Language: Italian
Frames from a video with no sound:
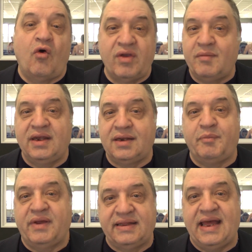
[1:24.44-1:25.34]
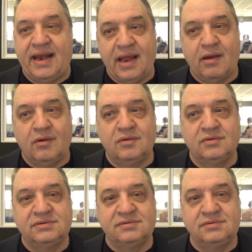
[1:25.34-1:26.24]
ovviamente per dare
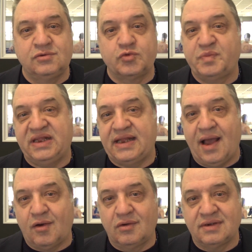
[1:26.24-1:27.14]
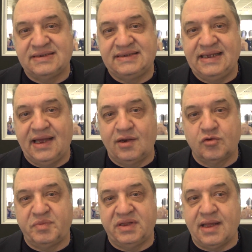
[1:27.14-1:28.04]
uno spettacolo che sia
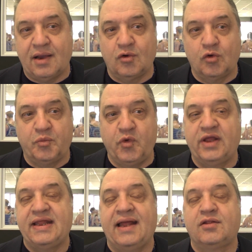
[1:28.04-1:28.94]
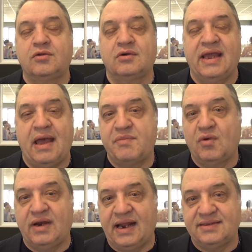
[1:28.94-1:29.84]
lo spettacolo più adatto, che
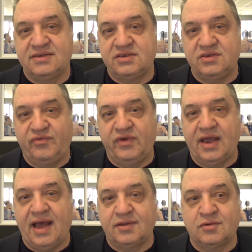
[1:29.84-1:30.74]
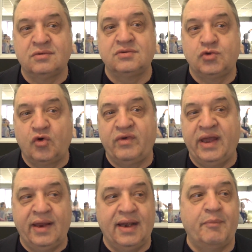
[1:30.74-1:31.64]
abbia un grande significato,
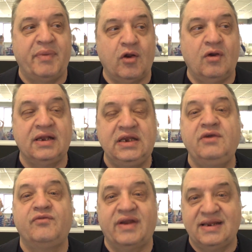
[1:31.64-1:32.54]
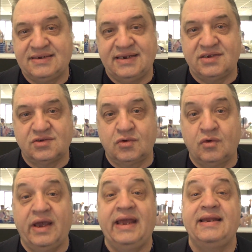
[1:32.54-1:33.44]
dove la parola di
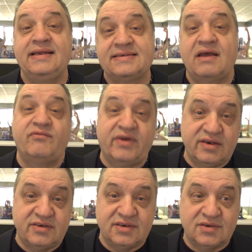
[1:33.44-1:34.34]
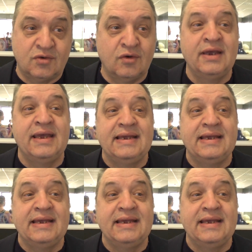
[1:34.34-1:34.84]
Francesco e di San Francesco